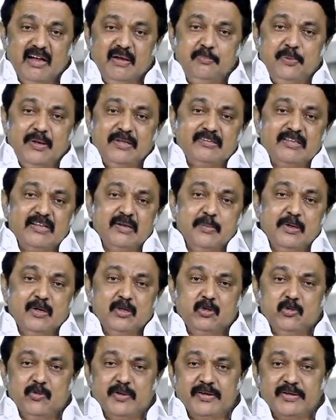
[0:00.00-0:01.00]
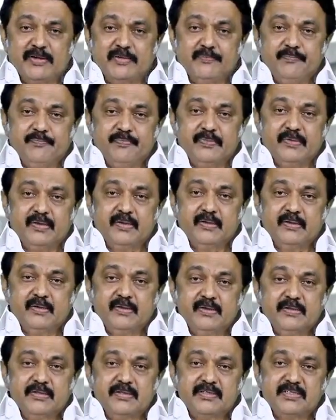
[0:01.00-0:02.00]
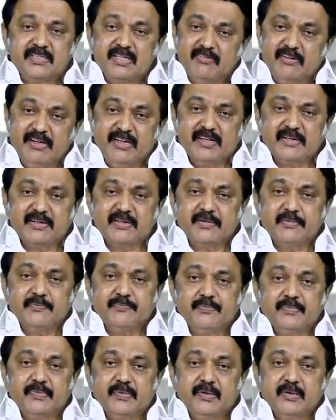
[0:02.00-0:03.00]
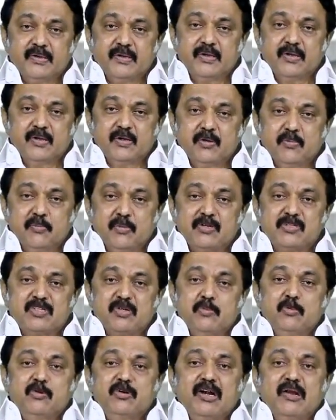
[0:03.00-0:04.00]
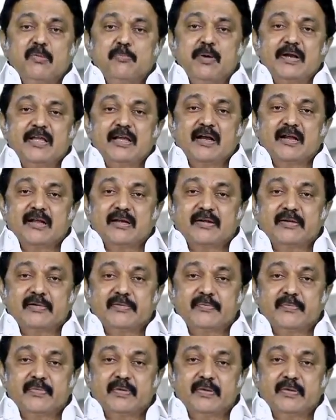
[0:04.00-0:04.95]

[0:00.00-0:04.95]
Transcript: காப்பாற்றின மருத்துவர்கள் செவிலியர்கள் மற்றும் முன்களப் பணியாளர்கள்